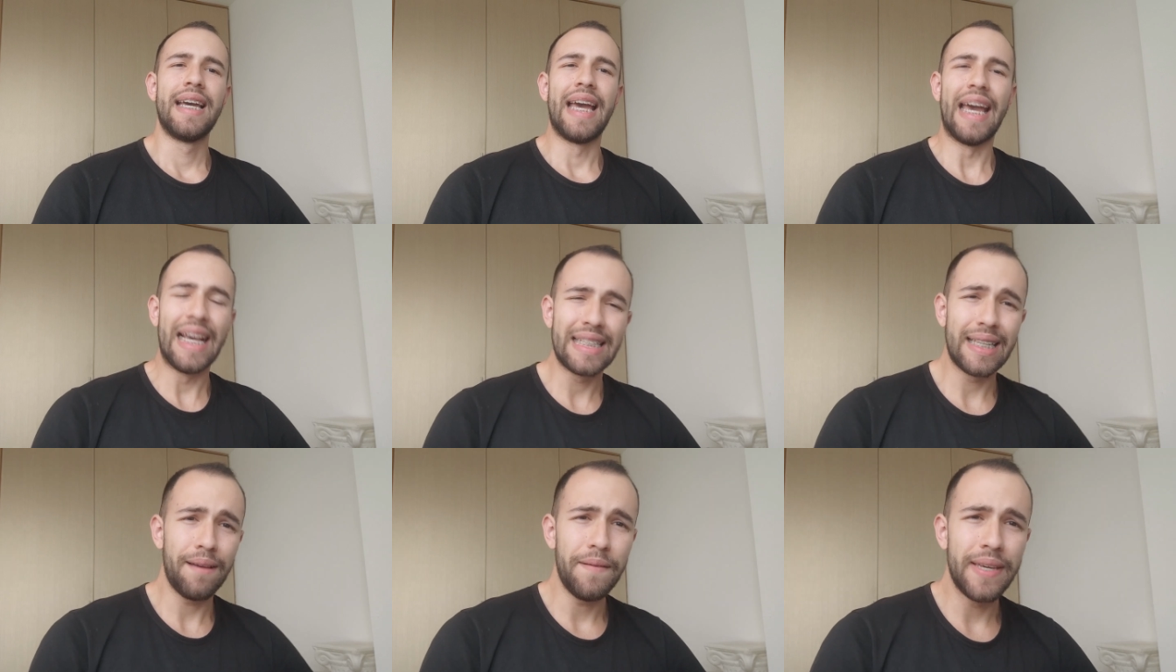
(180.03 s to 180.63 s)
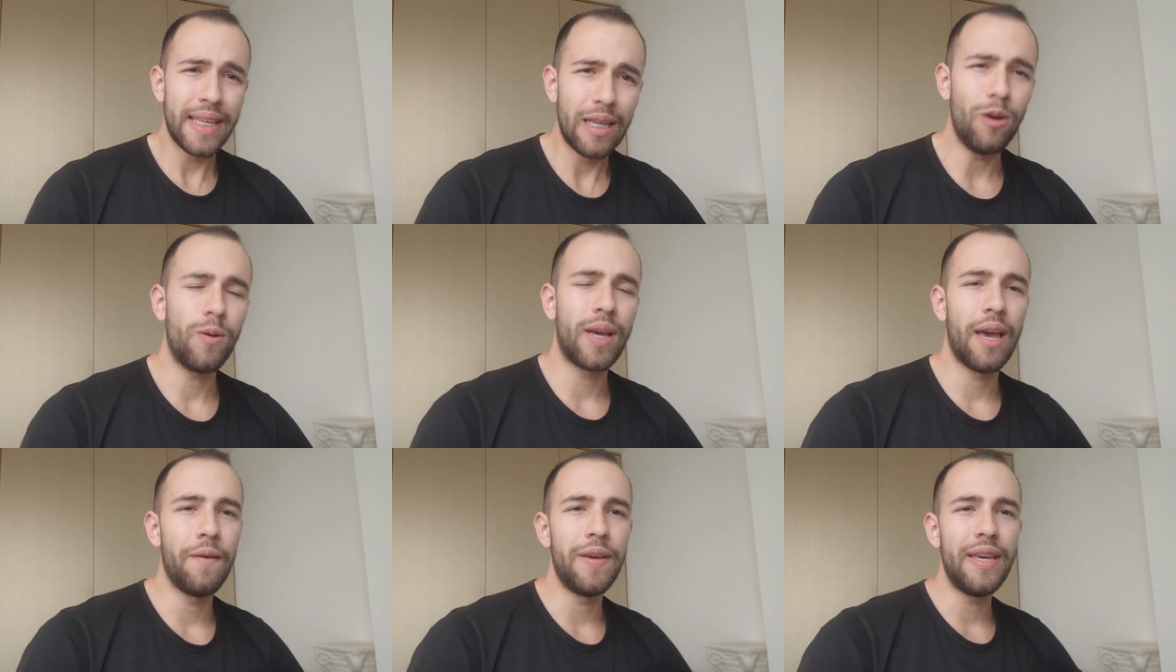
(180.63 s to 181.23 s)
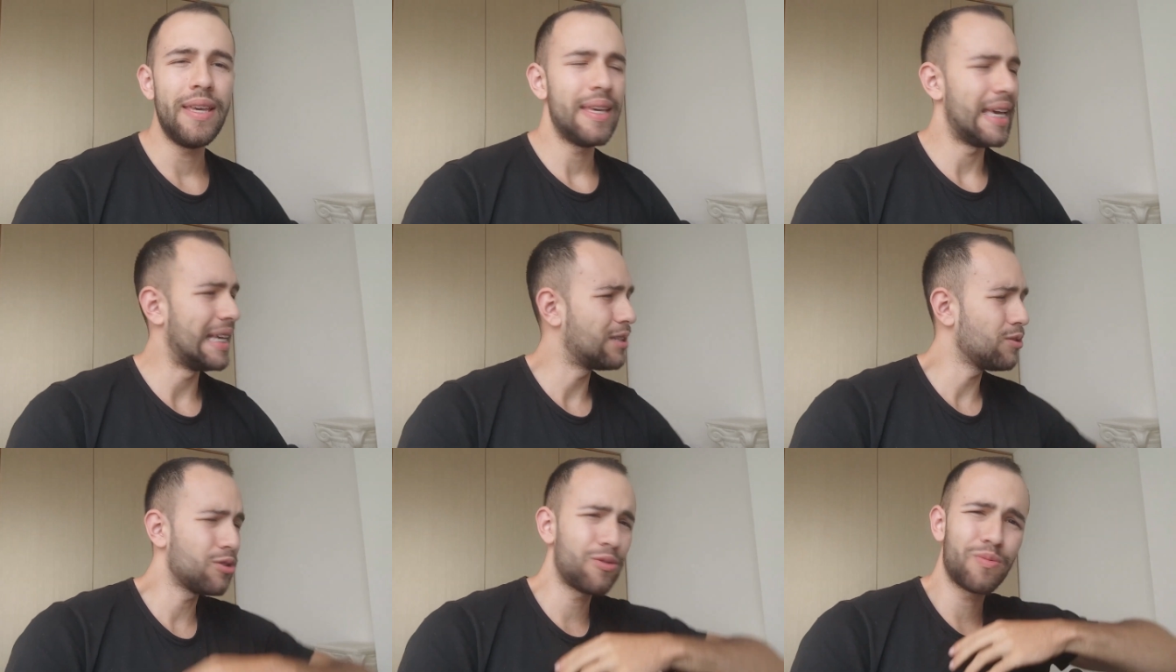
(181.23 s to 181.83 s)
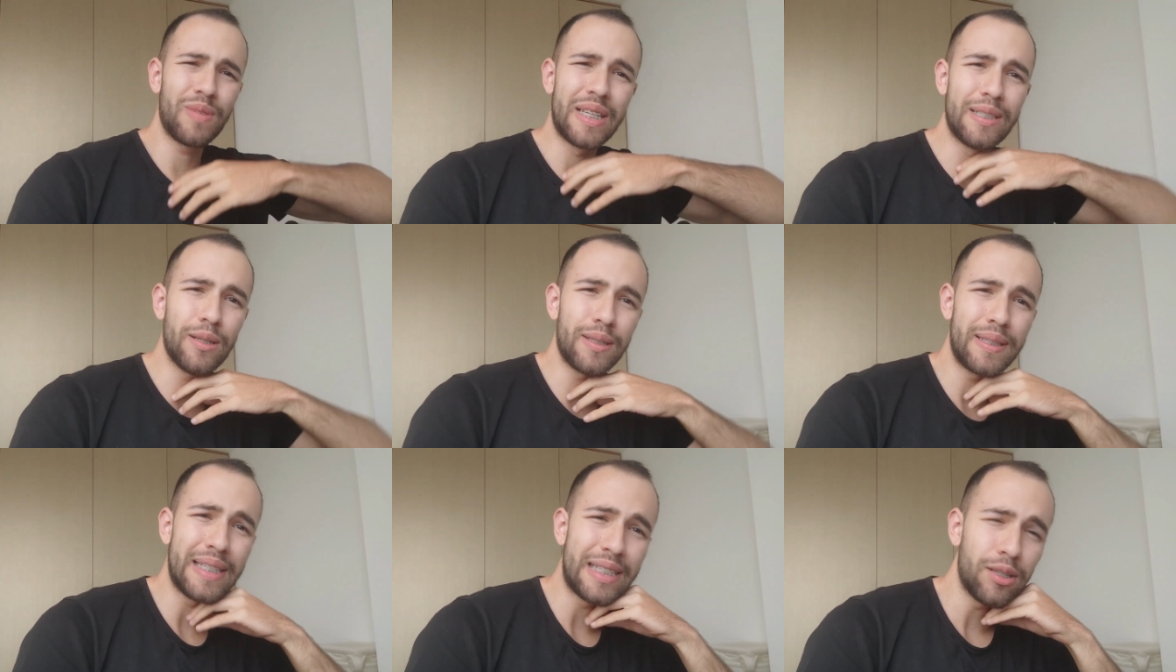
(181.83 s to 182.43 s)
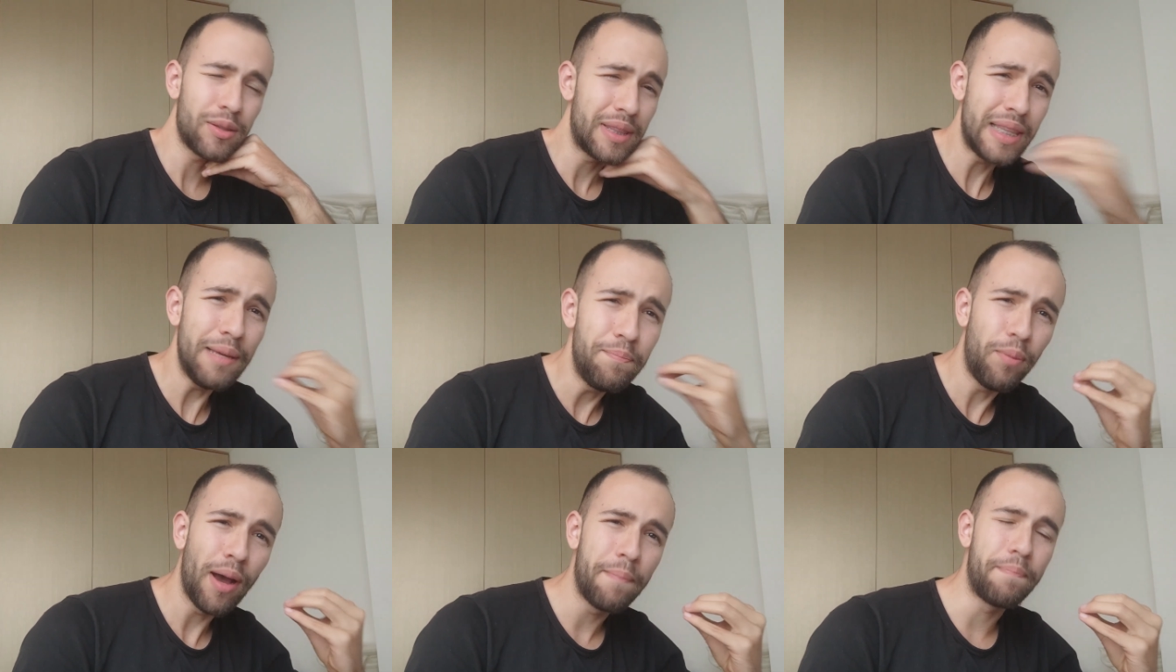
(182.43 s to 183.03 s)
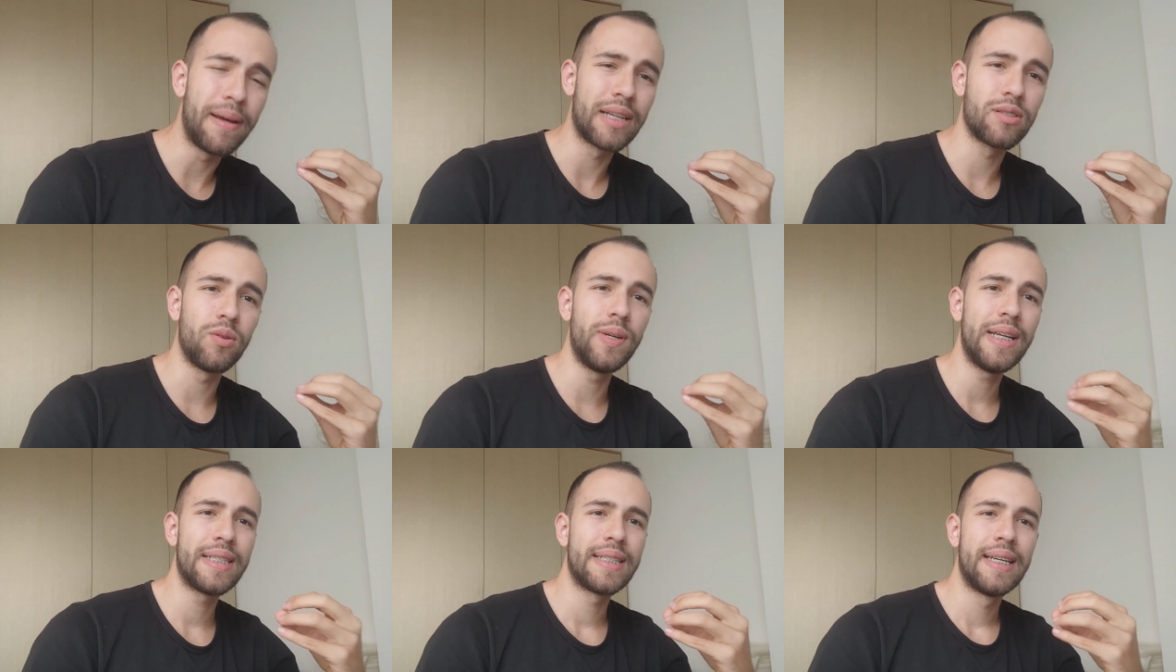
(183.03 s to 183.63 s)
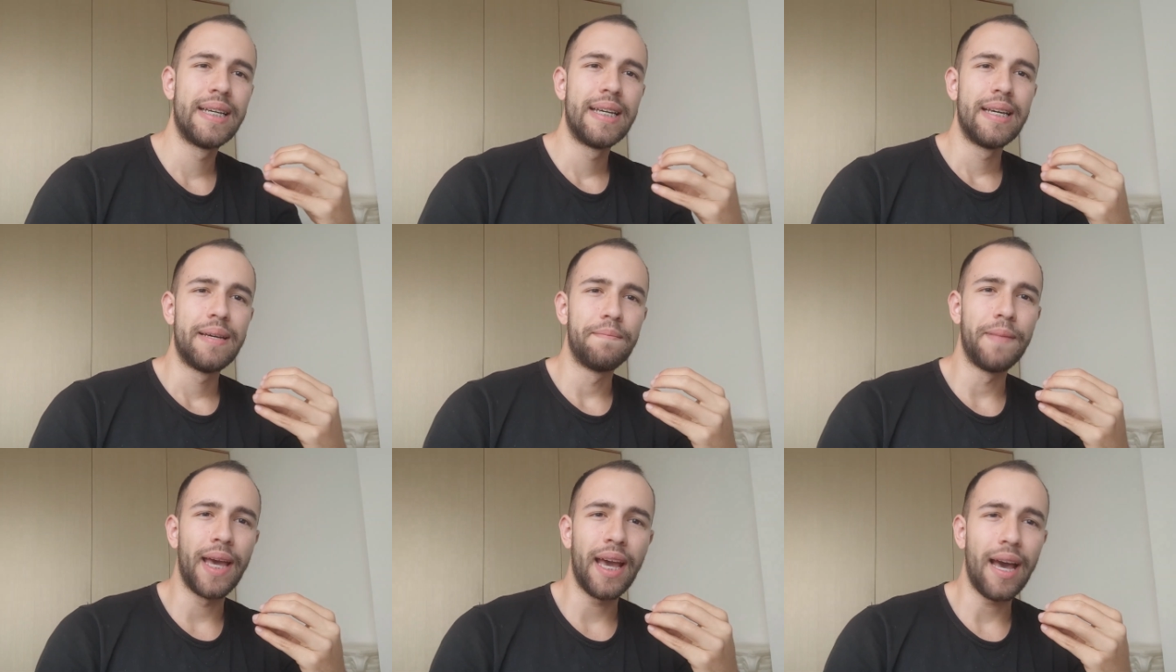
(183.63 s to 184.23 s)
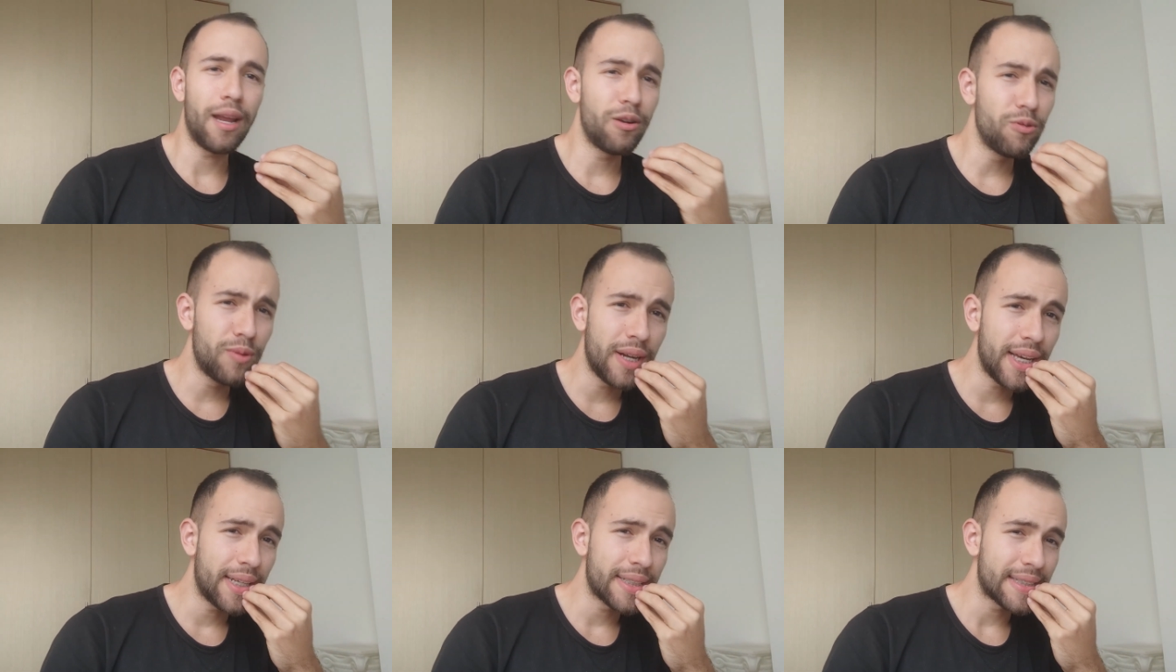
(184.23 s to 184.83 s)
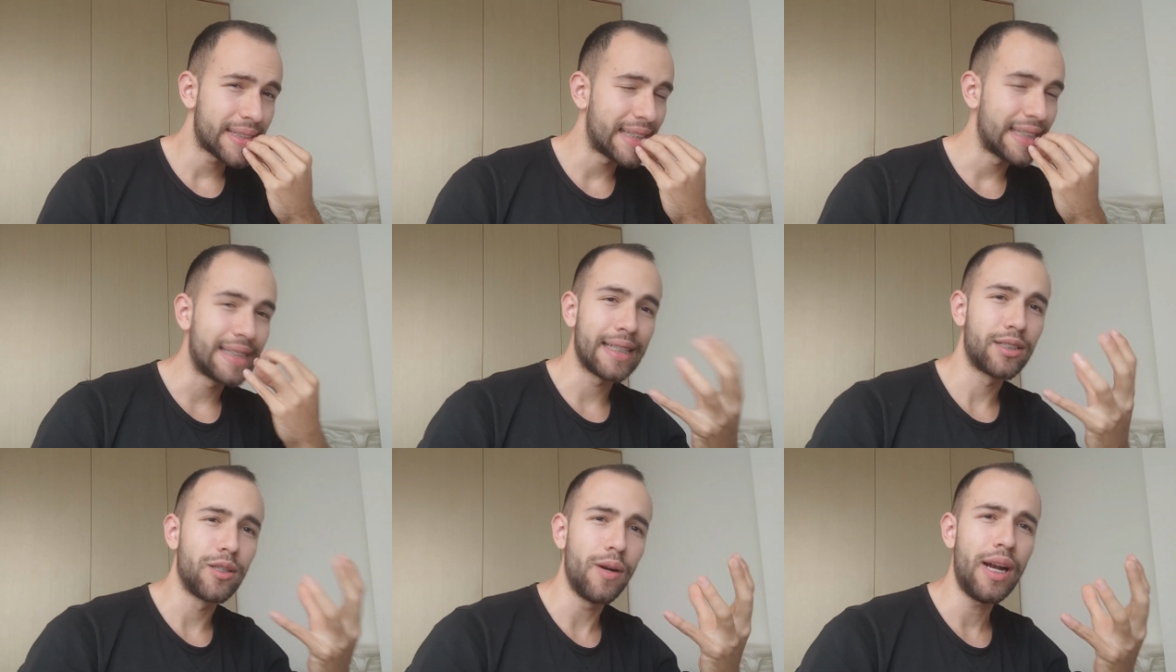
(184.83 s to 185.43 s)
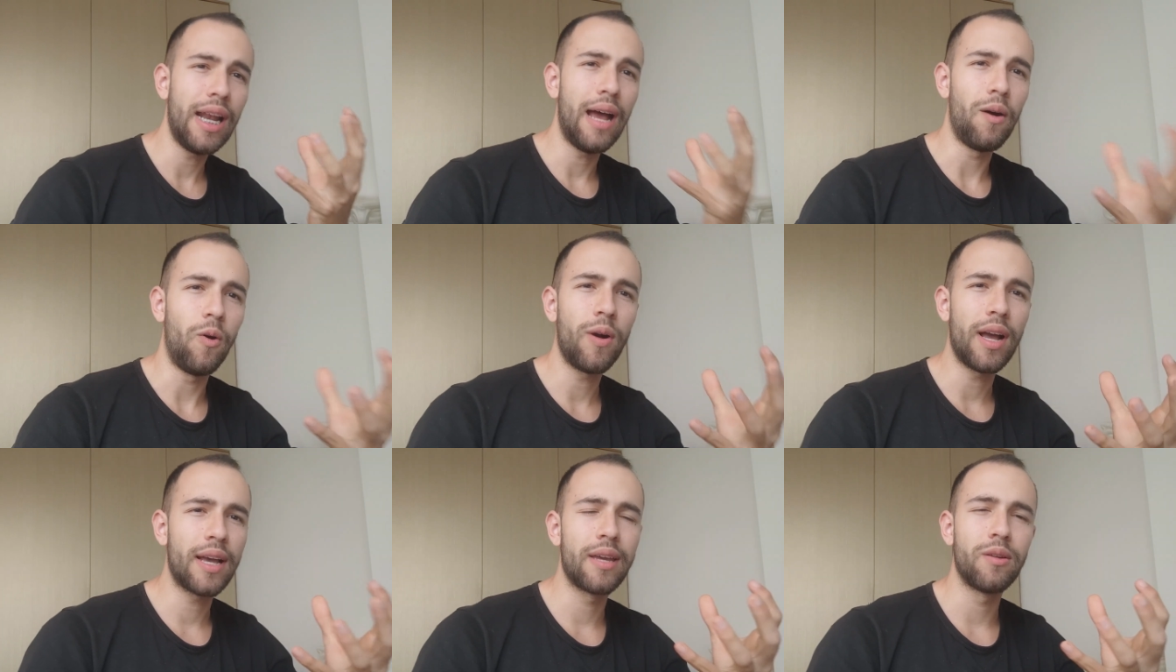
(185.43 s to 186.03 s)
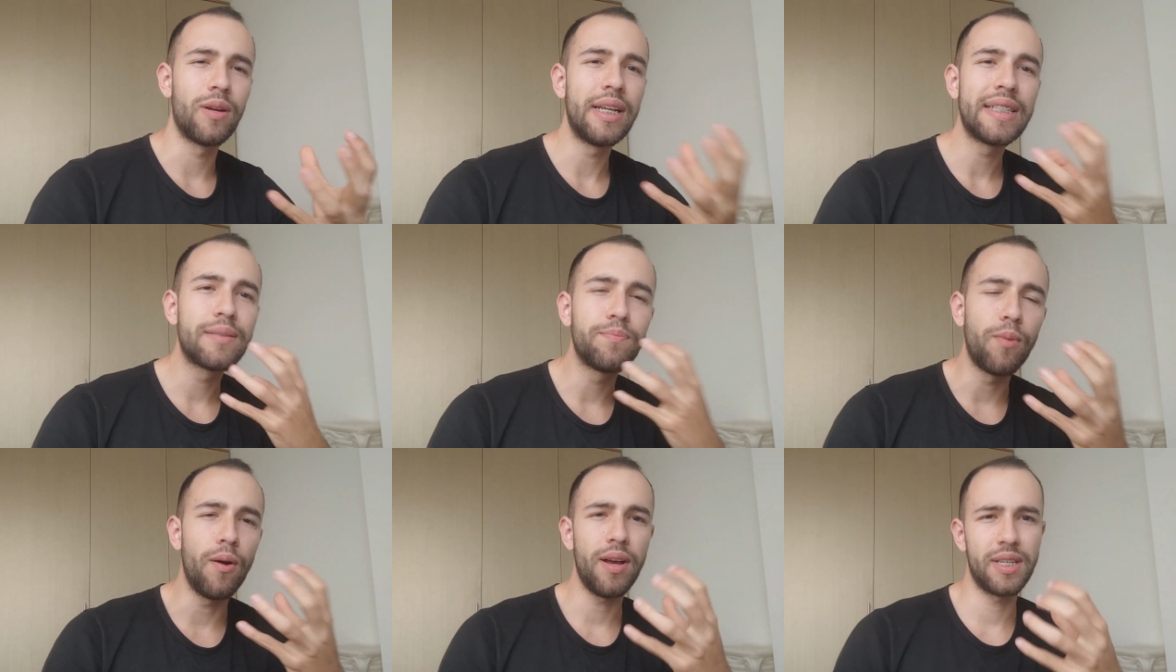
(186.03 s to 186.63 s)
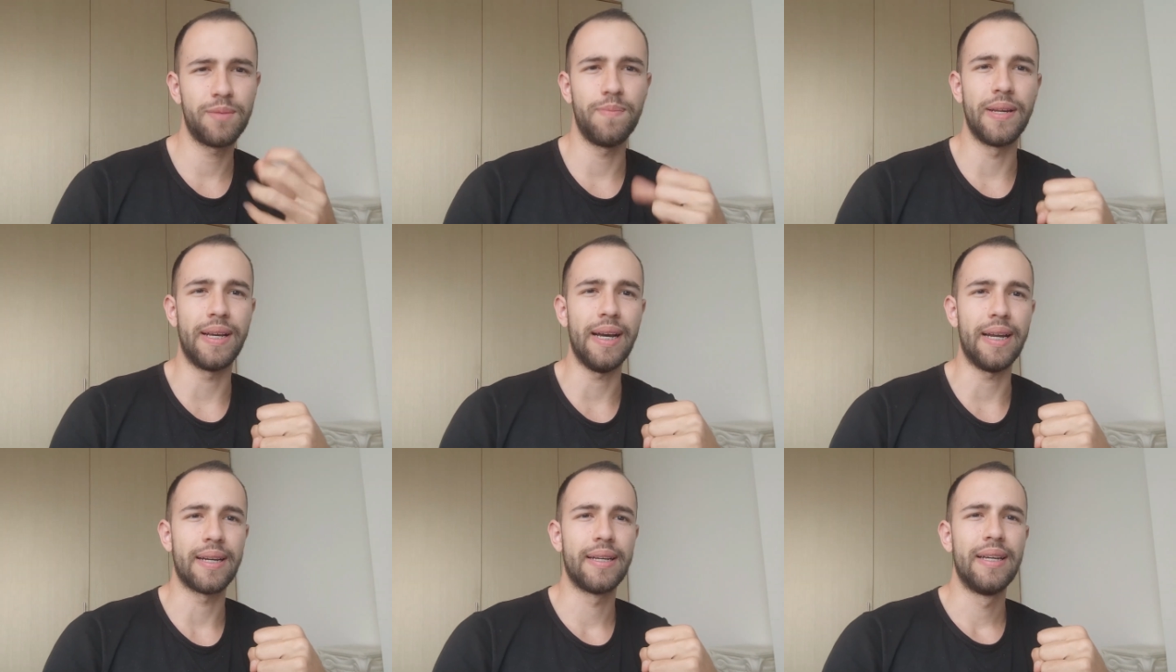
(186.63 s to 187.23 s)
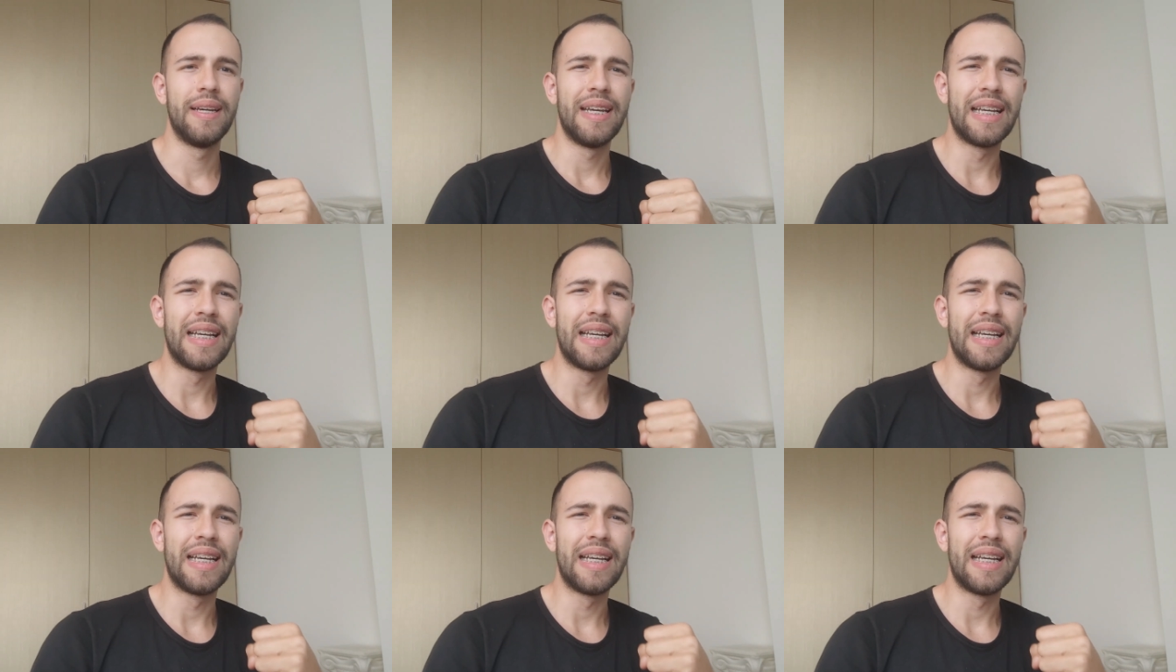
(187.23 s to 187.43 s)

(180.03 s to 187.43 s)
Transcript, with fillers: ese video que vi, esos, esos, esos tipo de personas me dejaron una sensación en la boca que no les puedo explicar.